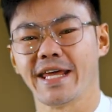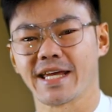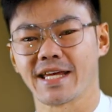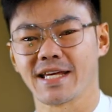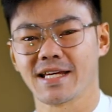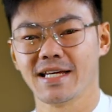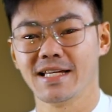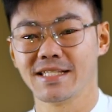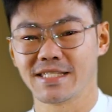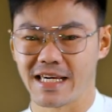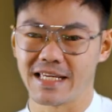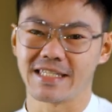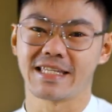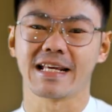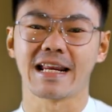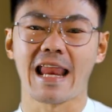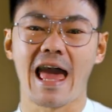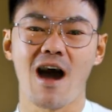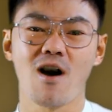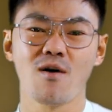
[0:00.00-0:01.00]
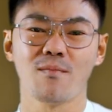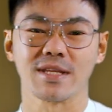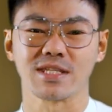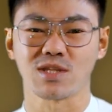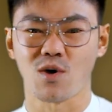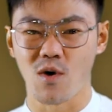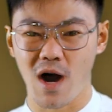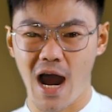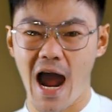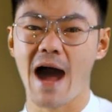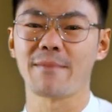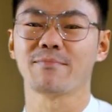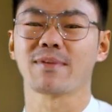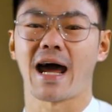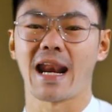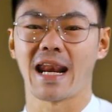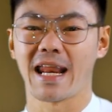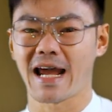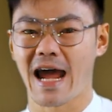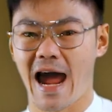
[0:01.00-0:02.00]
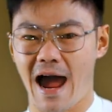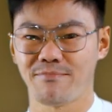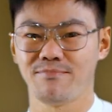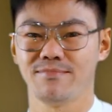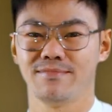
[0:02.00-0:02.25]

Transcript: นิก จริงๆแล้วมันตรงข้ามกันเลยครับ